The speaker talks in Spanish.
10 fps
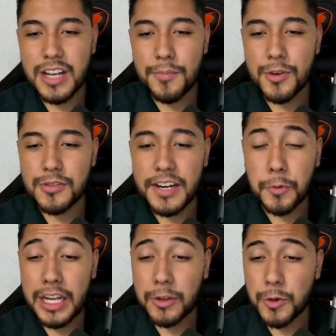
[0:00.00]
cambios
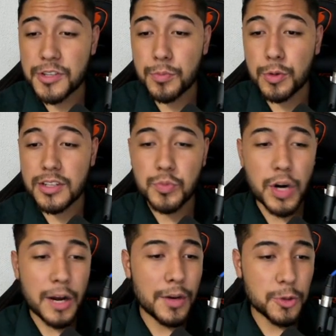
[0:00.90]
regulatorios impulsados
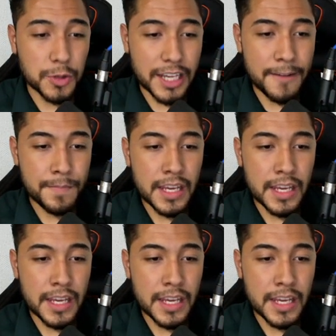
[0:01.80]
por la 4T,